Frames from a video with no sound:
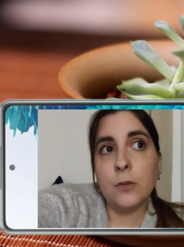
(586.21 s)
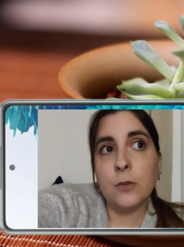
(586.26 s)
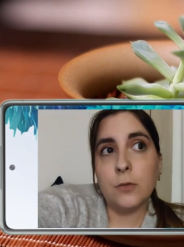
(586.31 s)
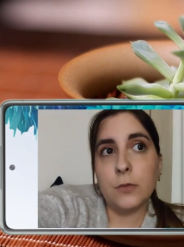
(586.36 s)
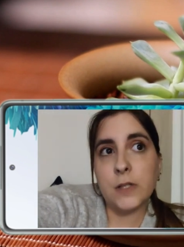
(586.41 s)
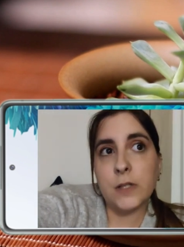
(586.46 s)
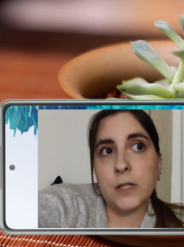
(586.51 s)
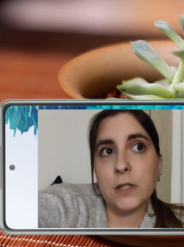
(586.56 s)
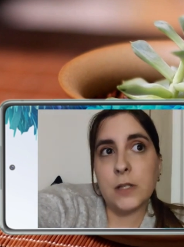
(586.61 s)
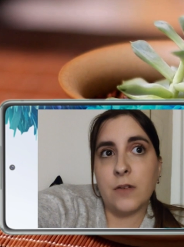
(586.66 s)

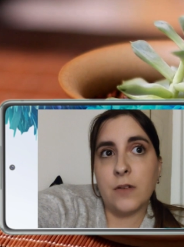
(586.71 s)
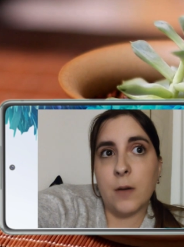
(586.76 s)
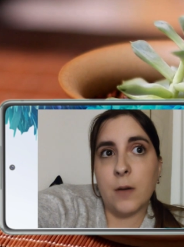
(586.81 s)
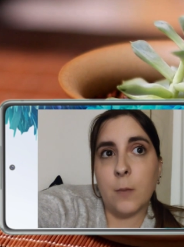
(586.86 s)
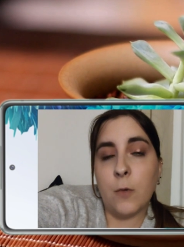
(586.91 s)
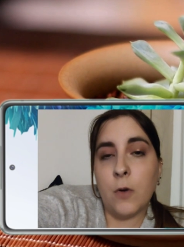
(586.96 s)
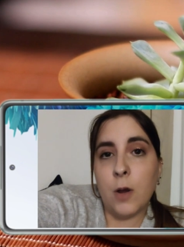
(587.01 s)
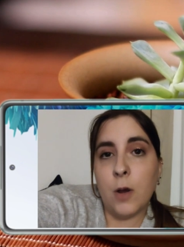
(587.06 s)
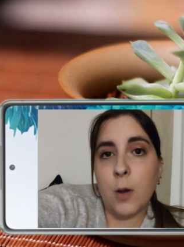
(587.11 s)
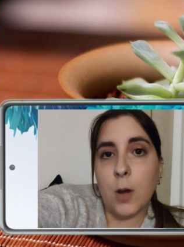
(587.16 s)
Donc ça, c'est
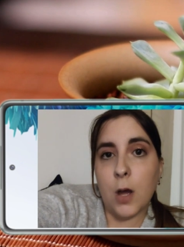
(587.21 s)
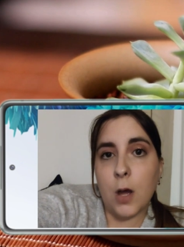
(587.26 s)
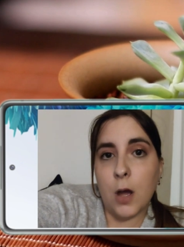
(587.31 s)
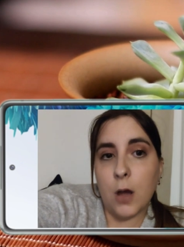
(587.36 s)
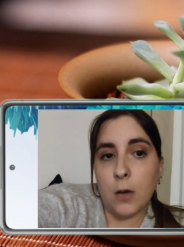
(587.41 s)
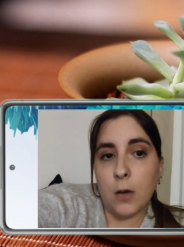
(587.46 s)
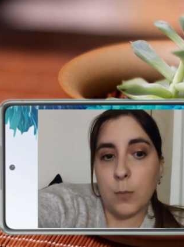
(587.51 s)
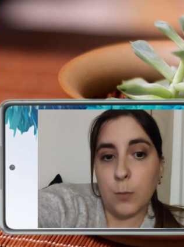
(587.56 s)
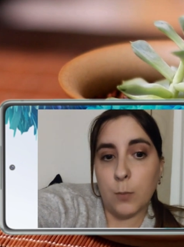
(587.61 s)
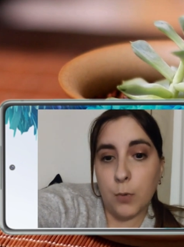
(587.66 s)
vraiment
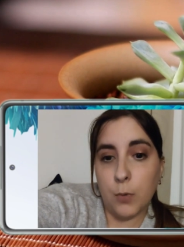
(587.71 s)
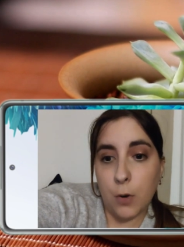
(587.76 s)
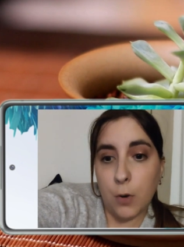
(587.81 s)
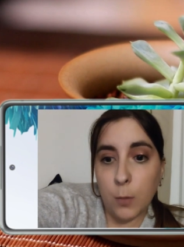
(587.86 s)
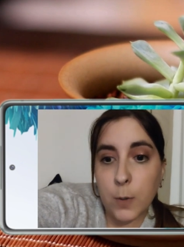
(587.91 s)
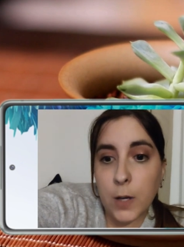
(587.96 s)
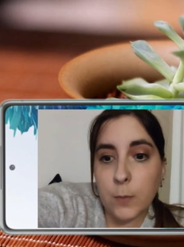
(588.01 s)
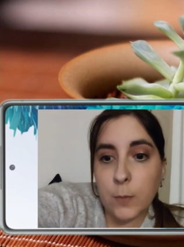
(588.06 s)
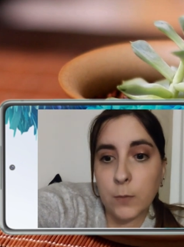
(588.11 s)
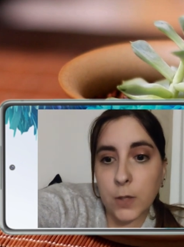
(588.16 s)
un,
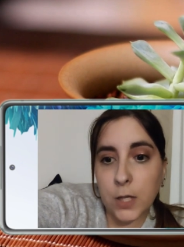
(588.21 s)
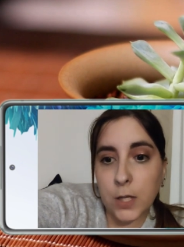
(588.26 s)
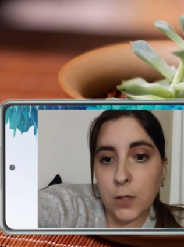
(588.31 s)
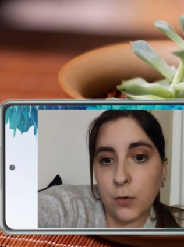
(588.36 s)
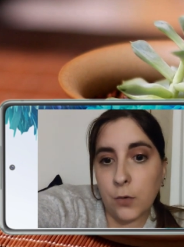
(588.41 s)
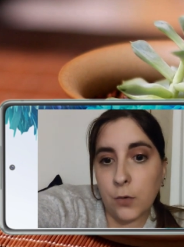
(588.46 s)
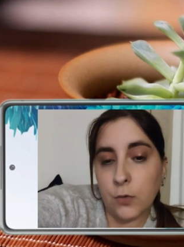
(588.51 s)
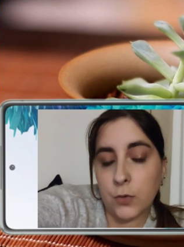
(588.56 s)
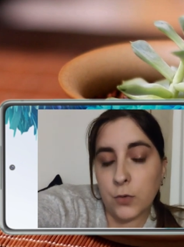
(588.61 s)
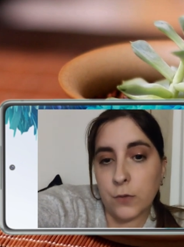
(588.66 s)
problème
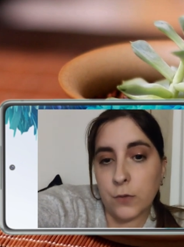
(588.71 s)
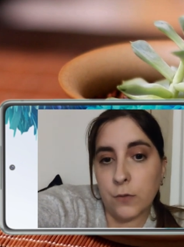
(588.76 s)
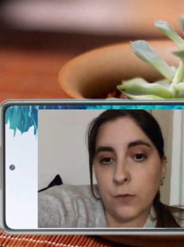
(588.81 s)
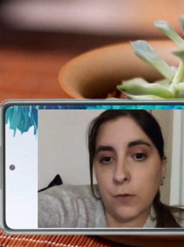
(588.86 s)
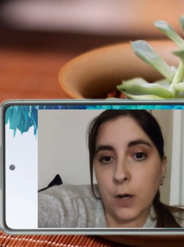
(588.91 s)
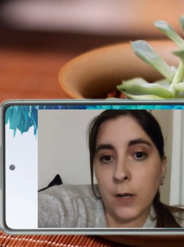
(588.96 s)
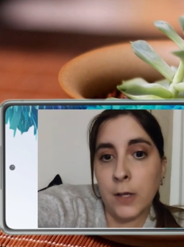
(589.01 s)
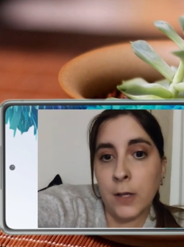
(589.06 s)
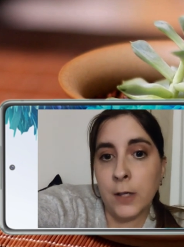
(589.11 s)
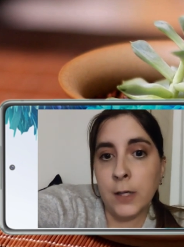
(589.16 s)
récurrent que je
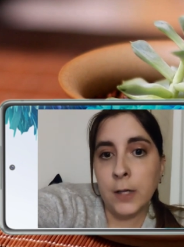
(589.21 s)
vois.